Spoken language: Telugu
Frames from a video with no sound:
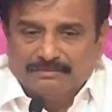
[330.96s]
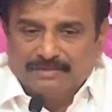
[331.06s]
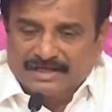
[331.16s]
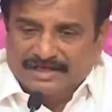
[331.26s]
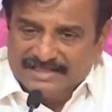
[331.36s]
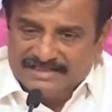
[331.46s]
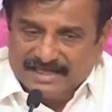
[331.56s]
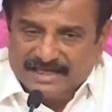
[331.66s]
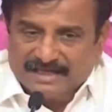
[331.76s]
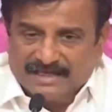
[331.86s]
మా
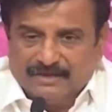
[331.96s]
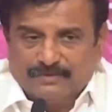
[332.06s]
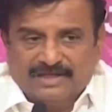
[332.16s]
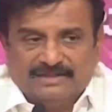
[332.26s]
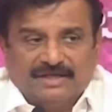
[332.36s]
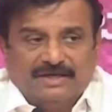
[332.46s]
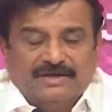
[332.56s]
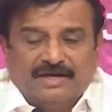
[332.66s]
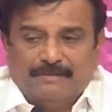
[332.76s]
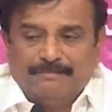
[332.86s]
కేసీఆర్ గారు ఎవరైతే
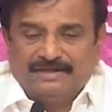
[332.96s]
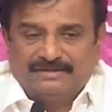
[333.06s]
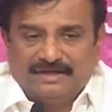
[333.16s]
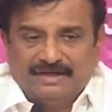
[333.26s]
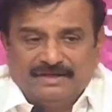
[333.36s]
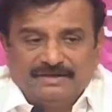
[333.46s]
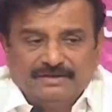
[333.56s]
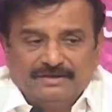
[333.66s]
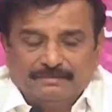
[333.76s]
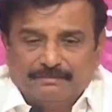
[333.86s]
అభ్యర్థిని
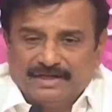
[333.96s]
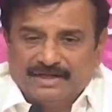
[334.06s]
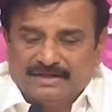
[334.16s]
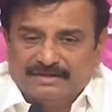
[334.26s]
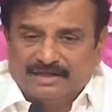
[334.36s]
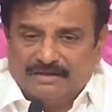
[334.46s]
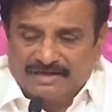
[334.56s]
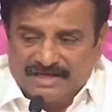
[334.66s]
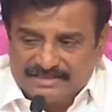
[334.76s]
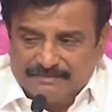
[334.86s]
మరి
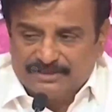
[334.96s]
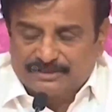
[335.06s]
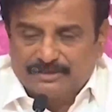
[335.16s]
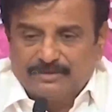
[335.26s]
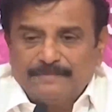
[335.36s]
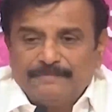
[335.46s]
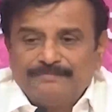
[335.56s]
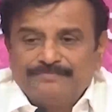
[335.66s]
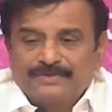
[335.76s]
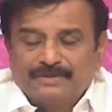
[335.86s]
అవకాశం ఇస్తాడో
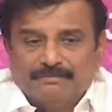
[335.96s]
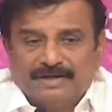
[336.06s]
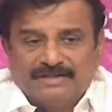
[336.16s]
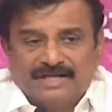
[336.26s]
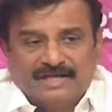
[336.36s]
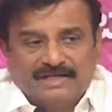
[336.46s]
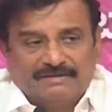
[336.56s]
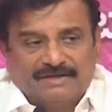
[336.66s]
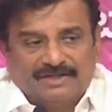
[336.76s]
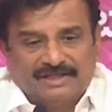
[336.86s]
మరి దానికి
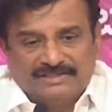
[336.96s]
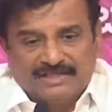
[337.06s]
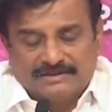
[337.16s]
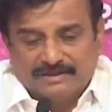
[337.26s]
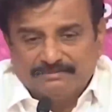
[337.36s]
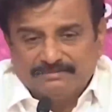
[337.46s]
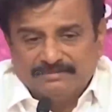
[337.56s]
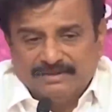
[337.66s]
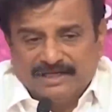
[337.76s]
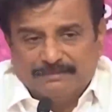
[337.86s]
వంద శాతం
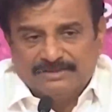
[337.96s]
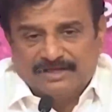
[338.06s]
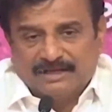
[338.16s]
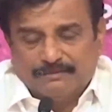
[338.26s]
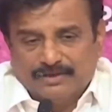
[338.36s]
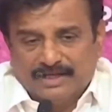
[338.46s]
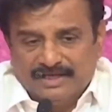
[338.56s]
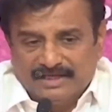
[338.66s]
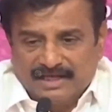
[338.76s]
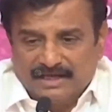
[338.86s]
రేపు జరగబోయే
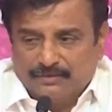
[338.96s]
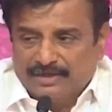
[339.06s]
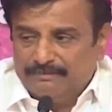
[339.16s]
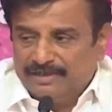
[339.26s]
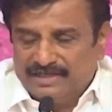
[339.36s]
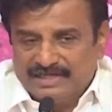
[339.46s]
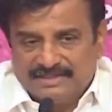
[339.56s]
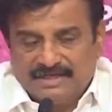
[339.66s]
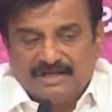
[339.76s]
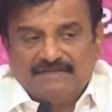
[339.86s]
ఎన్నికల్లో కూడా మీరు
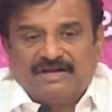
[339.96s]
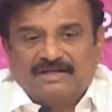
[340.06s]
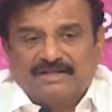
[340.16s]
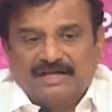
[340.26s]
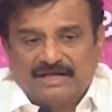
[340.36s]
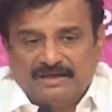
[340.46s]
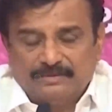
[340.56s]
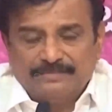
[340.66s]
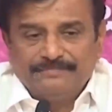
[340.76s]
చేసిన వాగ్దానాలు